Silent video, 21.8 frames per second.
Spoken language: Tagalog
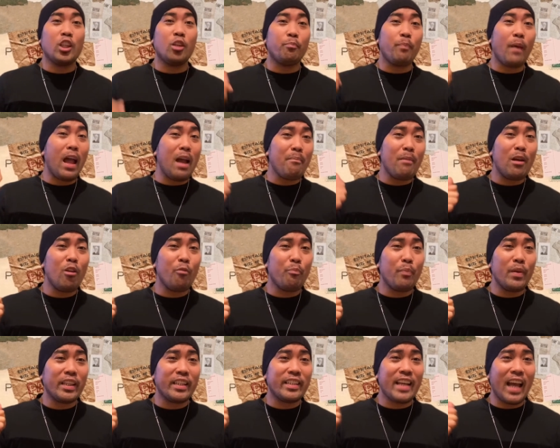pa ang
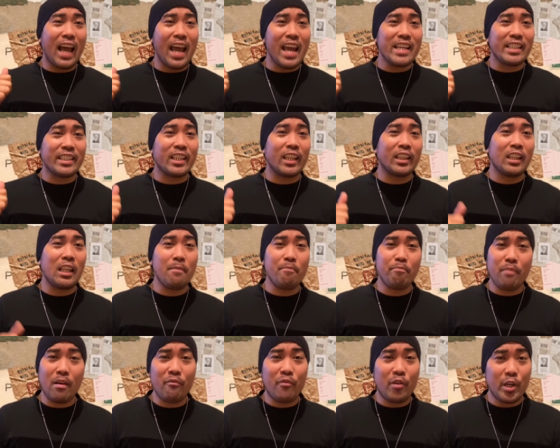malupit guys sa Team
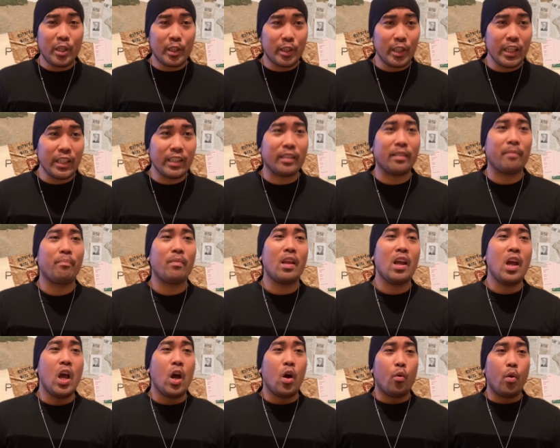Pa Virgin.
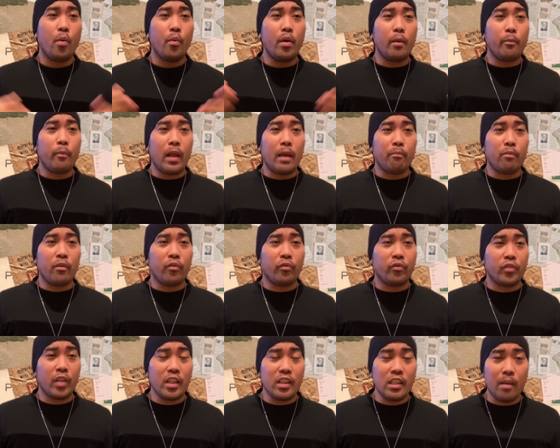We will play
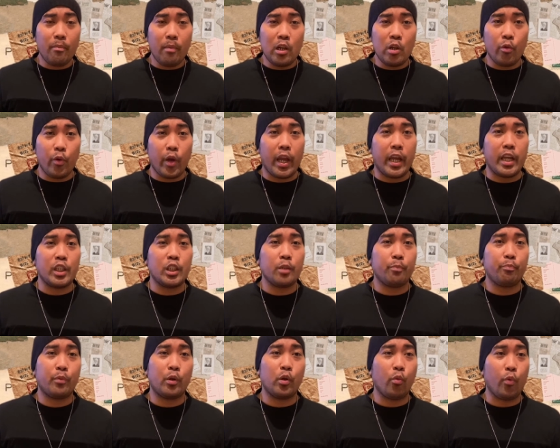15 WH
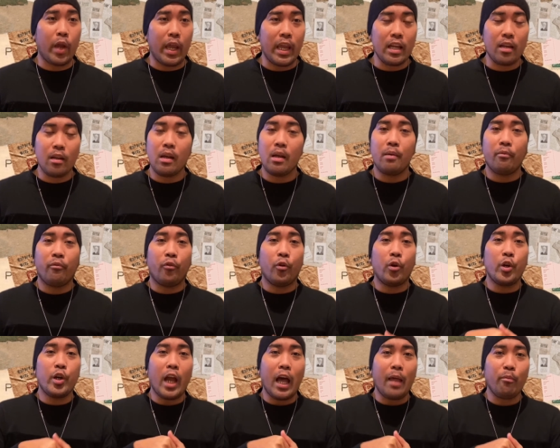per week for
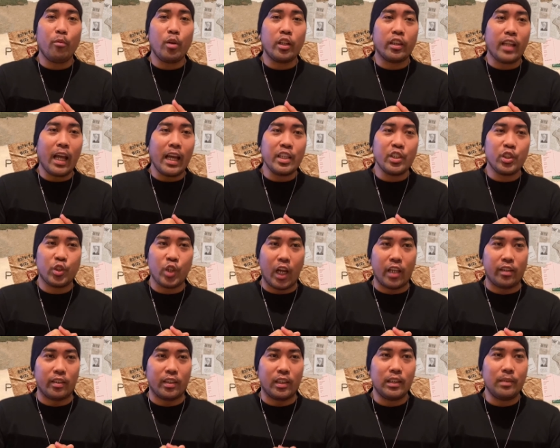non-monetized
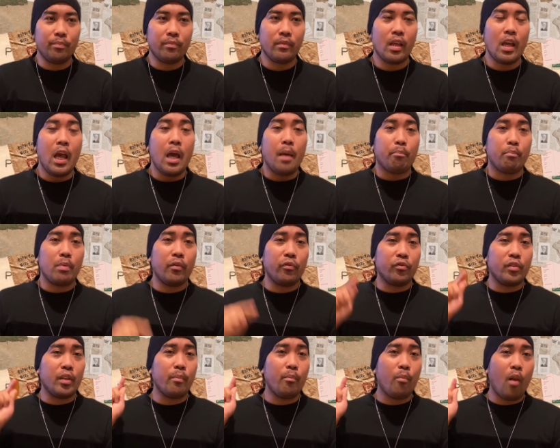channel,
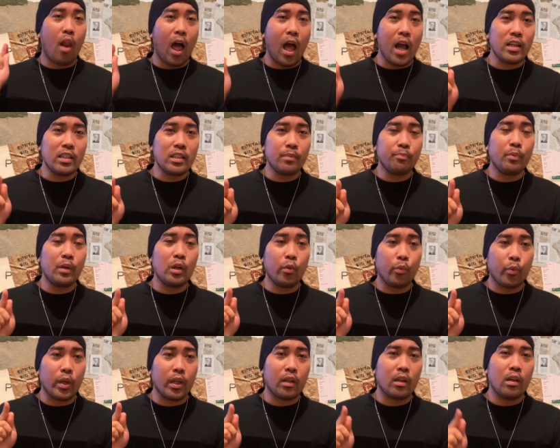15 blogs per
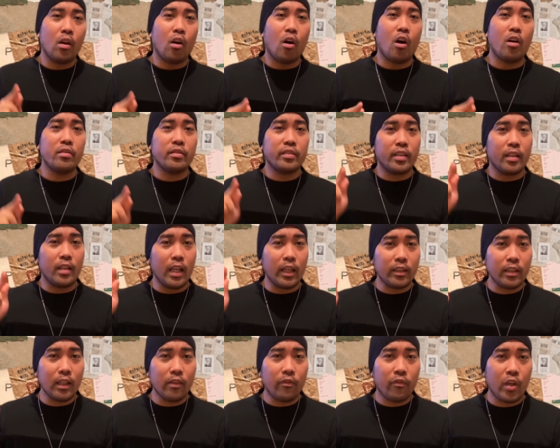week on
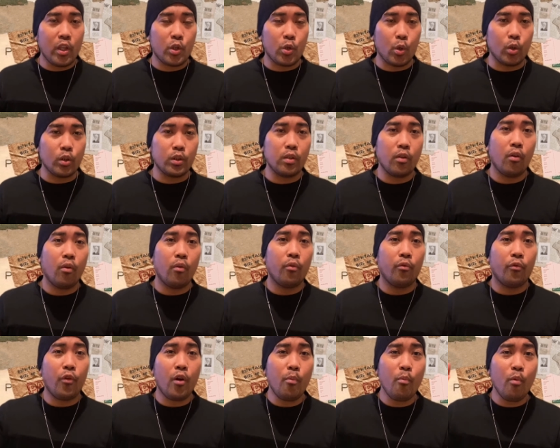selected videos
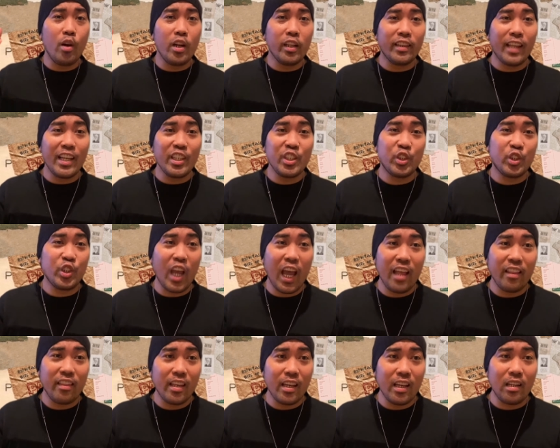for monetized
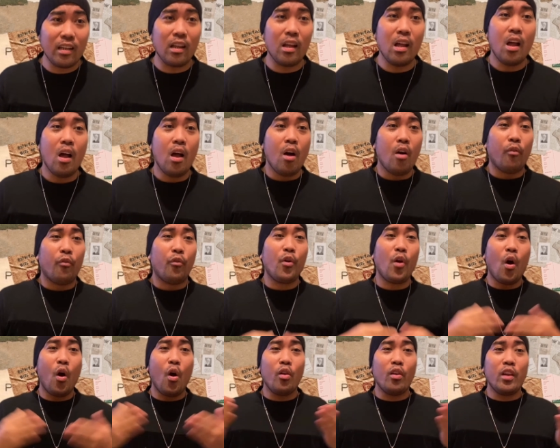channel for
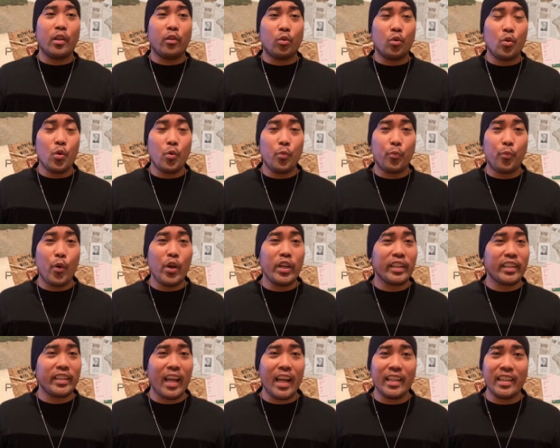only 2.99
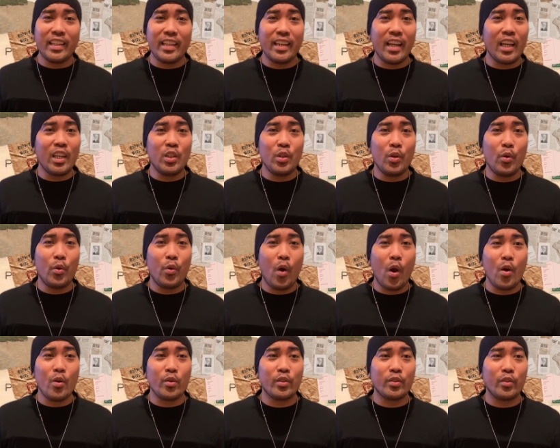
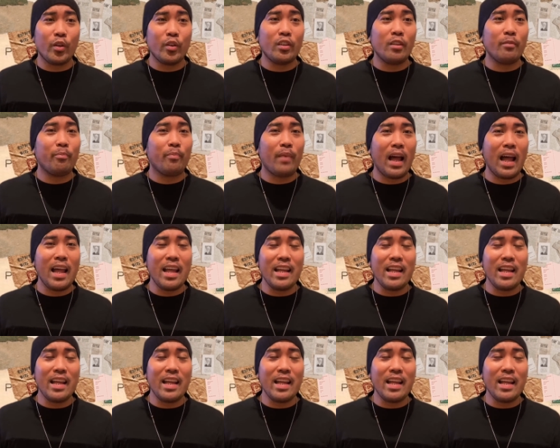euros. O ba? Diba?